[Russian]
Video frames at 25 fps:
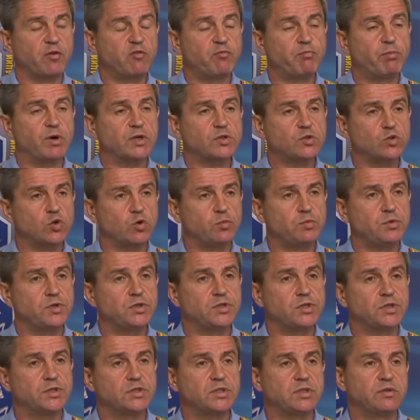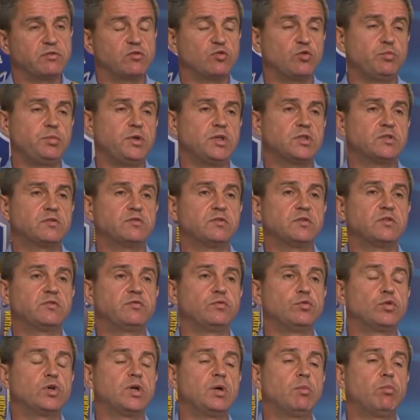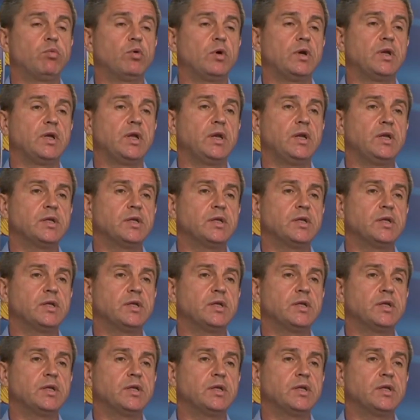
в пособничестве в убийстве двух и более